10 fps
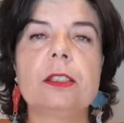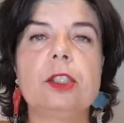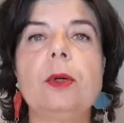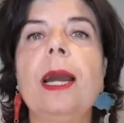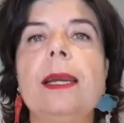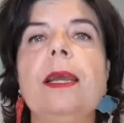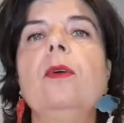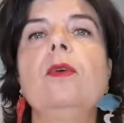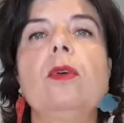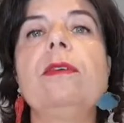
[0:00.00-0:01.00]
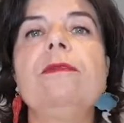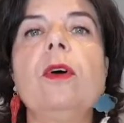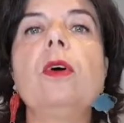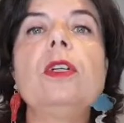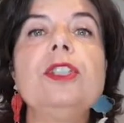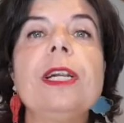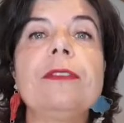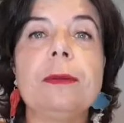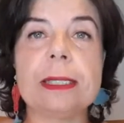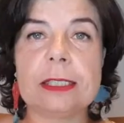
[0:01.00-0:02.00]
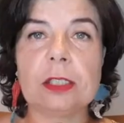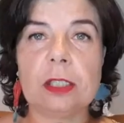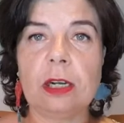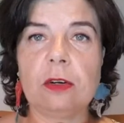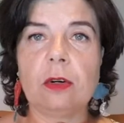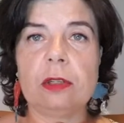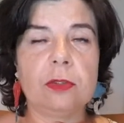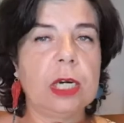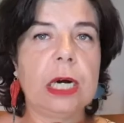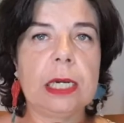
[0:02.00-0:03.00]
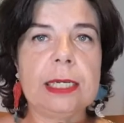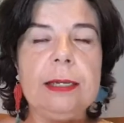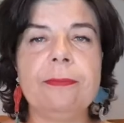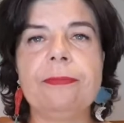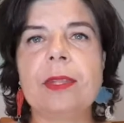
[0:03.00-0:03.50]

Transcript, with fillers: cioè che non coinvolge la vibrazione delle corde vocali,